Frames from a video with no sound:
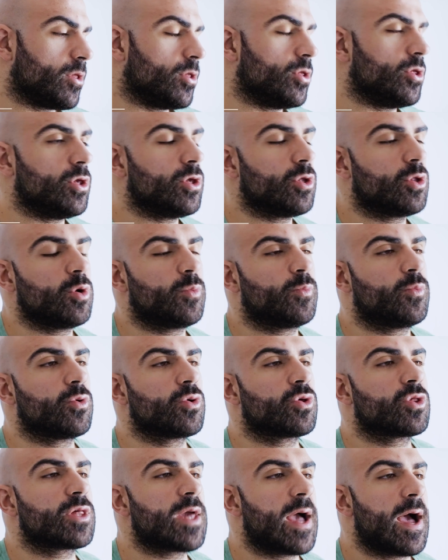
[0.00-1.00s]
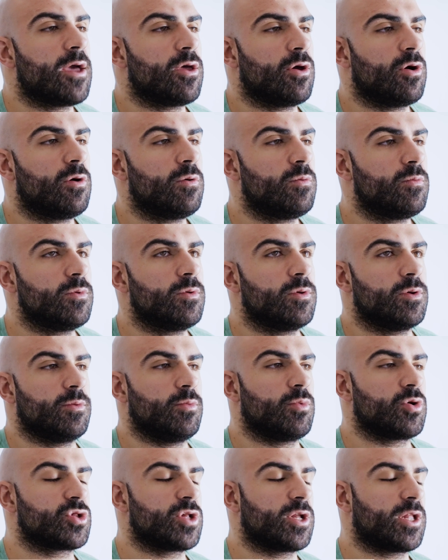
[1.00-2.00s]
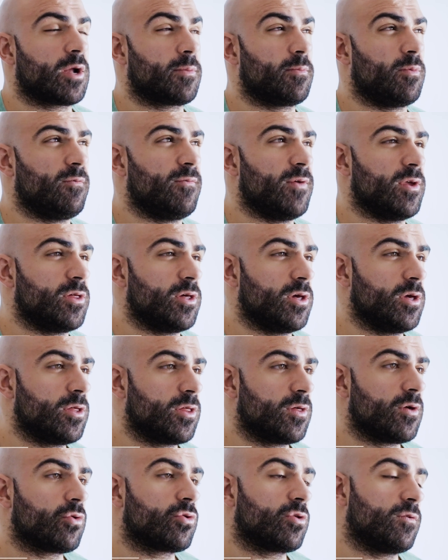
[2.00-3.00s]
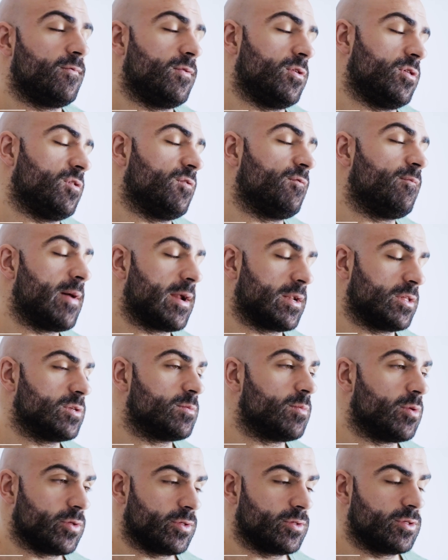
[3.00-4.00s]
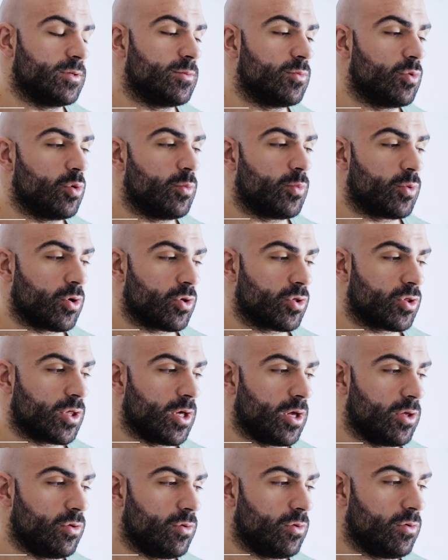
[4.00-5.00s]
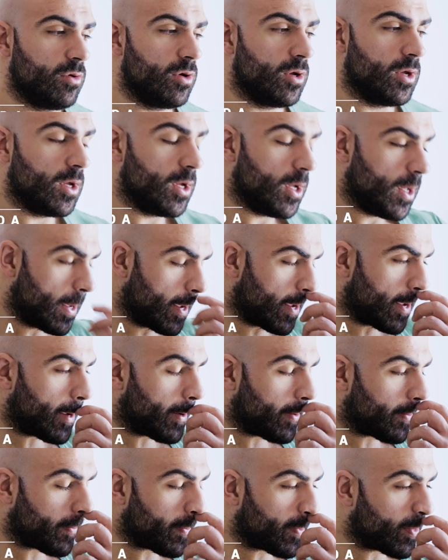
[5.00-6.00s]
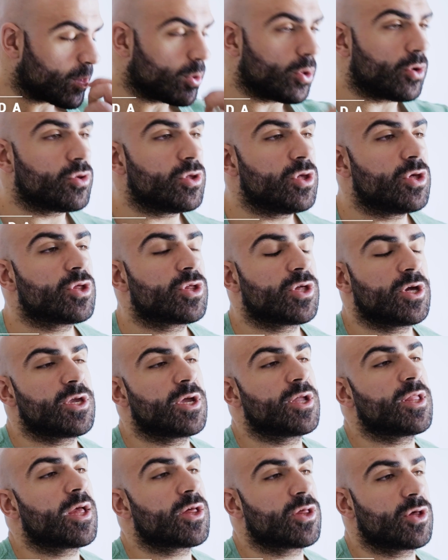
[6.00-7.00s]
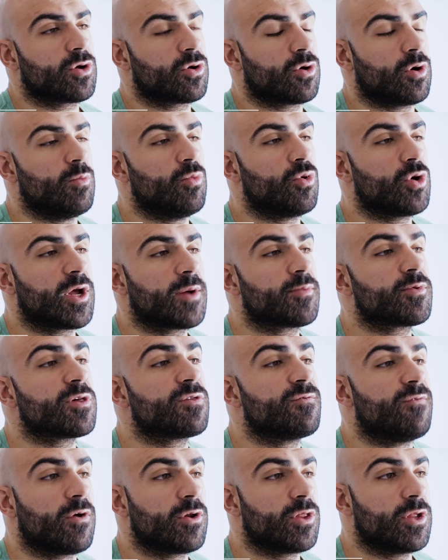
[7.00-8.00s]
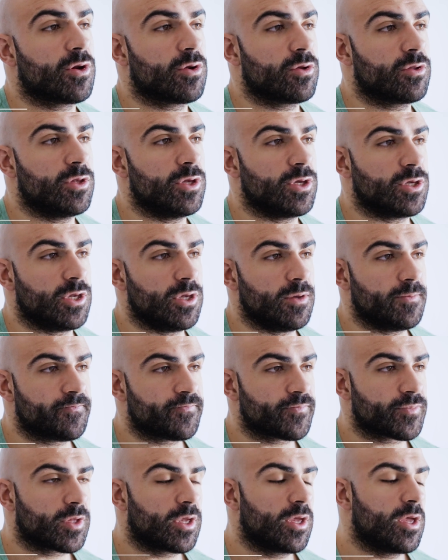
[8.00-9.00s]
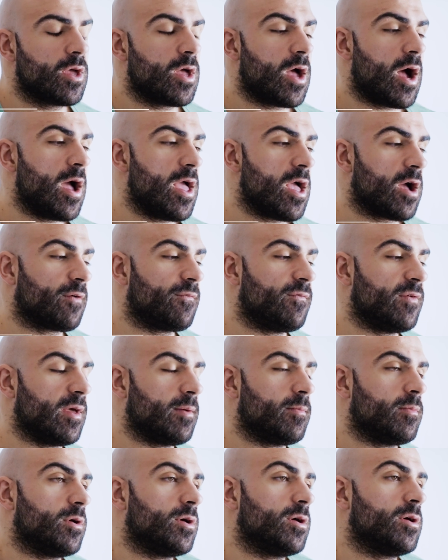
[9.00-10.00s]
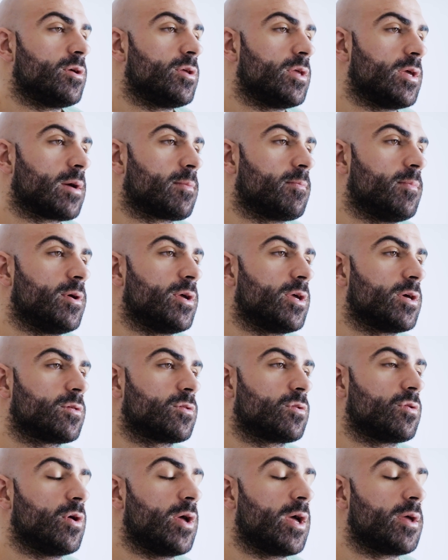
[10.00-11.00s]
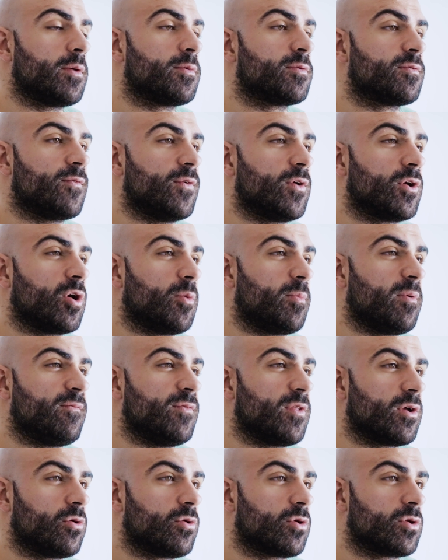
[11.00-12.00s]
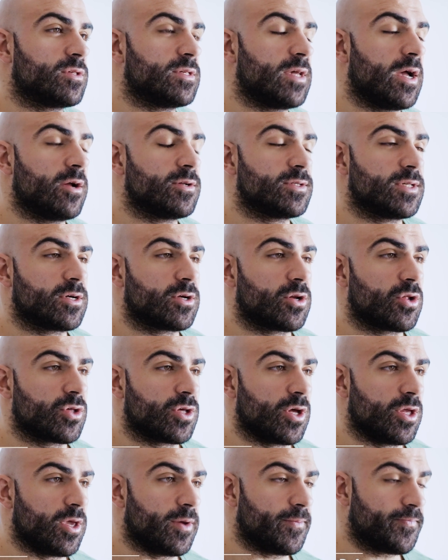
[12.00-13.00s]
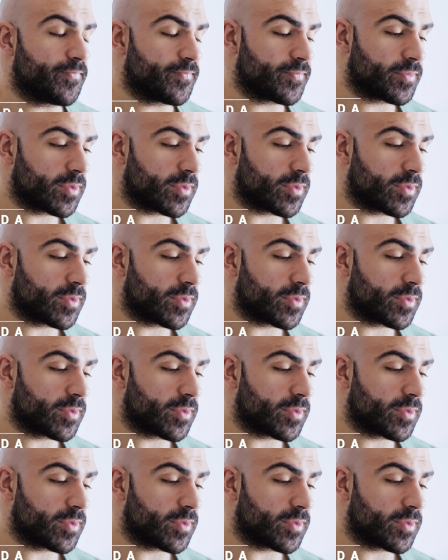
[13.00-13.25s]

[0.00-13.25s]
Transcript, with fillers: nie dopuszczają, można tak powiedzieć, oczywiście w bardzo mocnym uproszczeniu, do niszczenia naszych komórek przez wolne rodniki. A jak wiemy, jakby jest to swojego pewnego rodzaju zagrożeniem.